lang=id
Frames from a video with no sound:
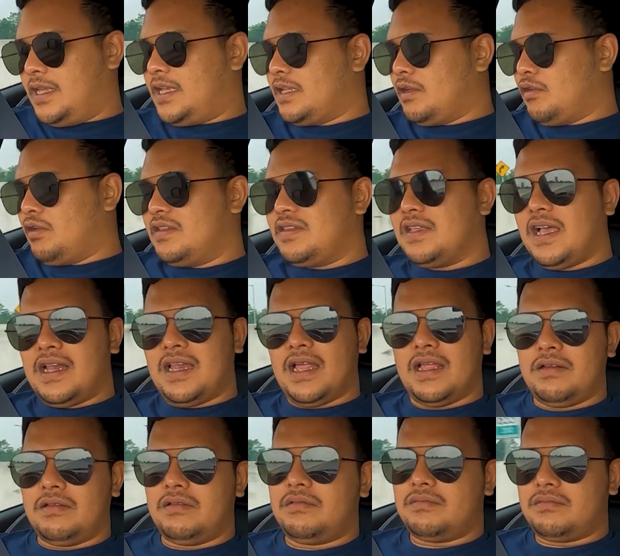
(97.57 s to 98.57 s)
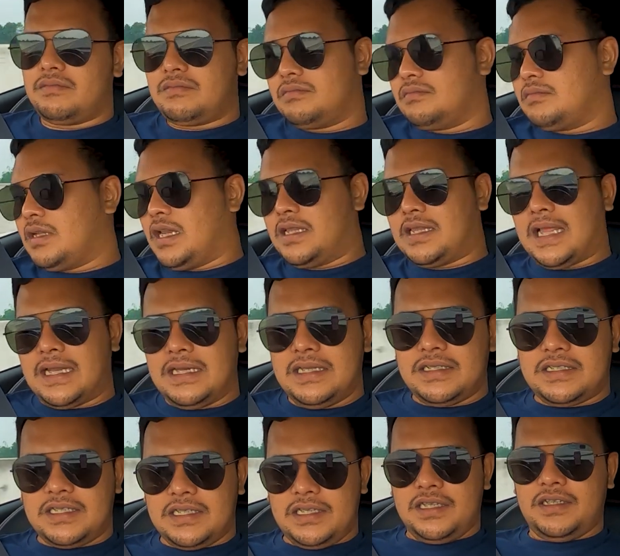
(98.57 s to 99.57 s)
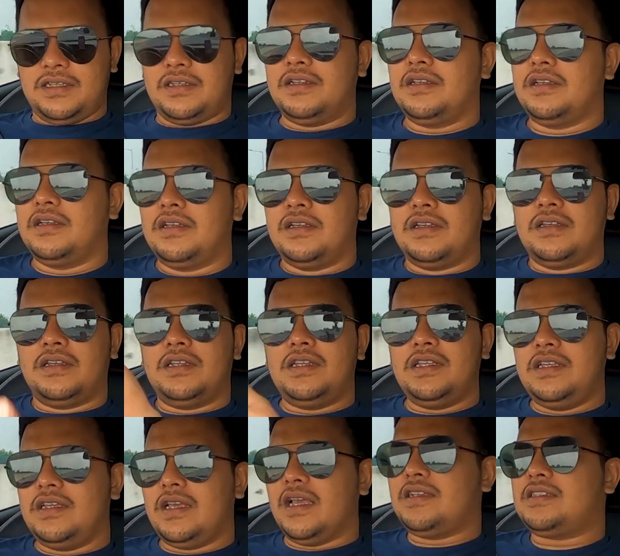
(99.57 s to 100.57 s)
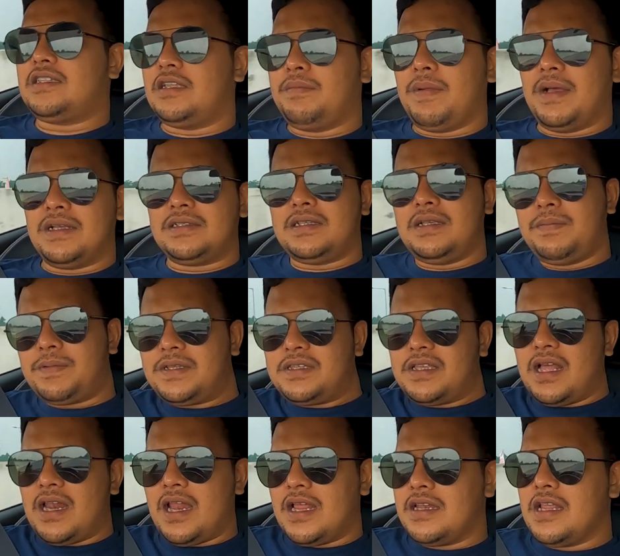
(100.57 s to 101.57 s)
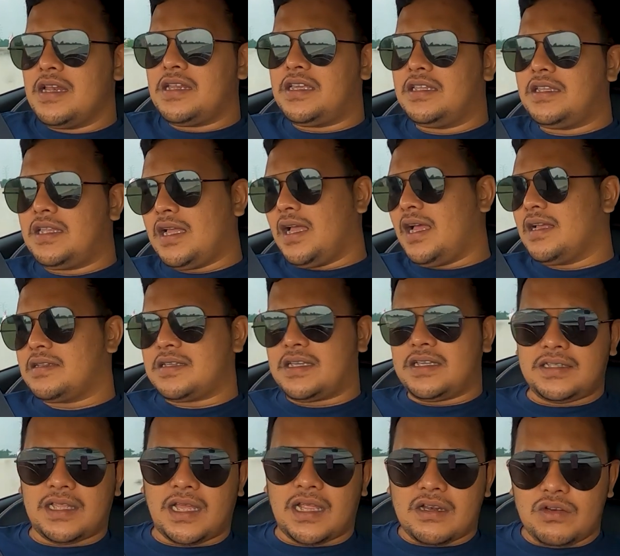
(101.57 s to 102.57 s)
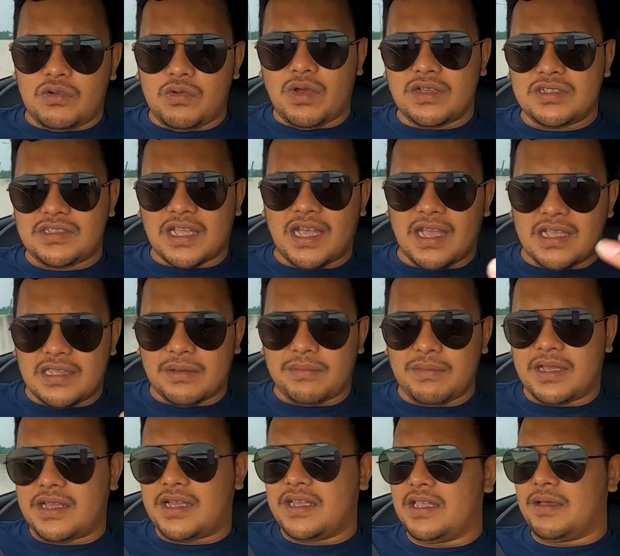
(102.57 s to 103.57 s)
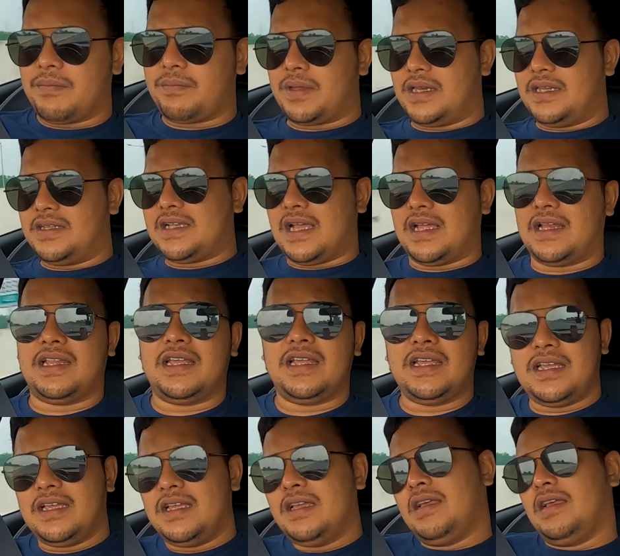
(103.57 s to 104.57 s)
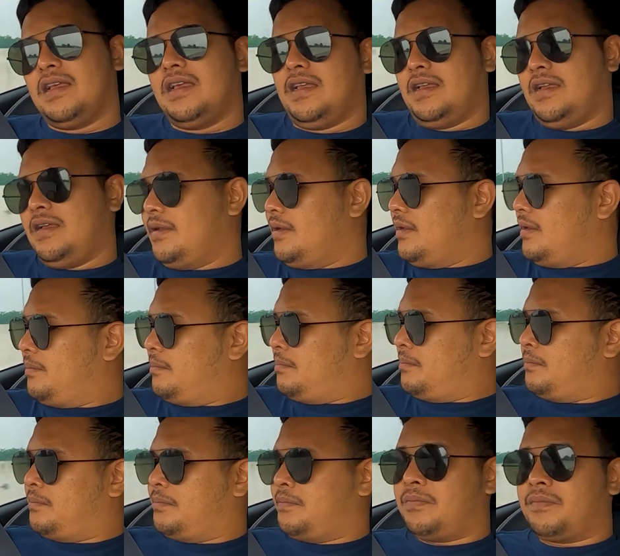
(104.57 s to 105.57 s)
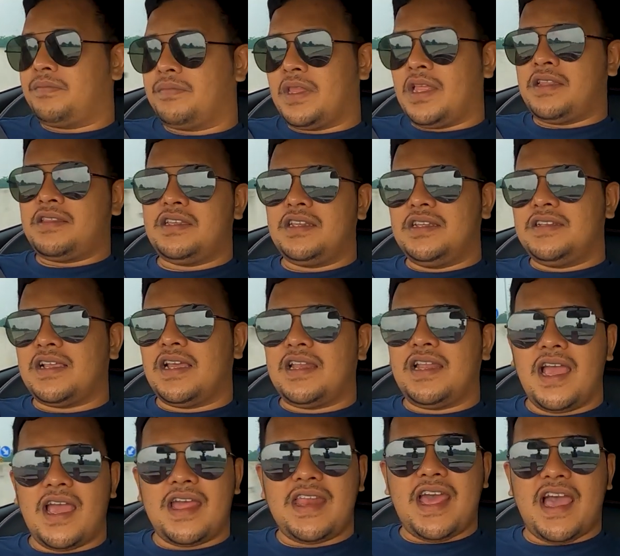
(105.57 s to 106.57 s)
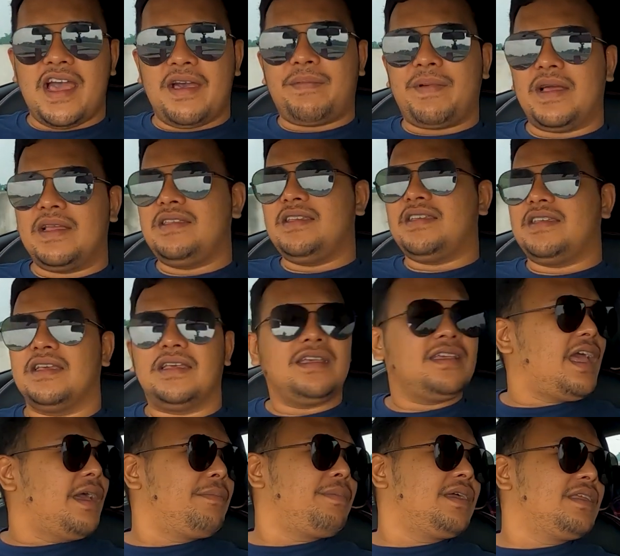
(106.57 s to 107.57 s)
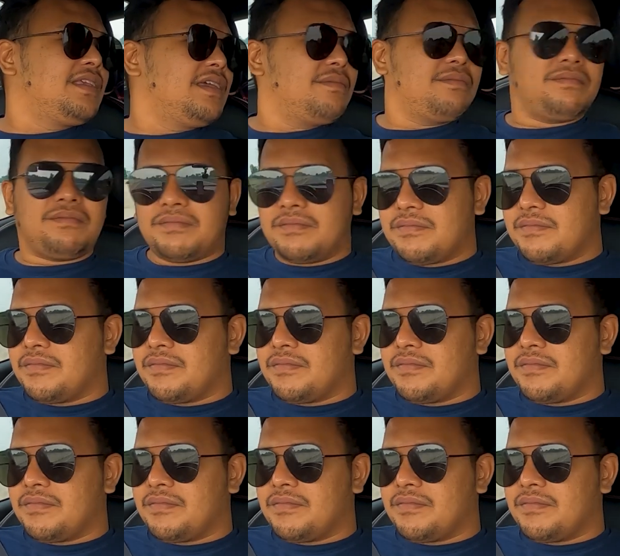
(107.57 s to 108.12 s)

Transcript: ini kita udah jalan dari tadi sih ini estimasi perjalanan kita sekitar dua setengah jam lagi nyampe di sana hmm nanti di sana ada apa aja ya apa aja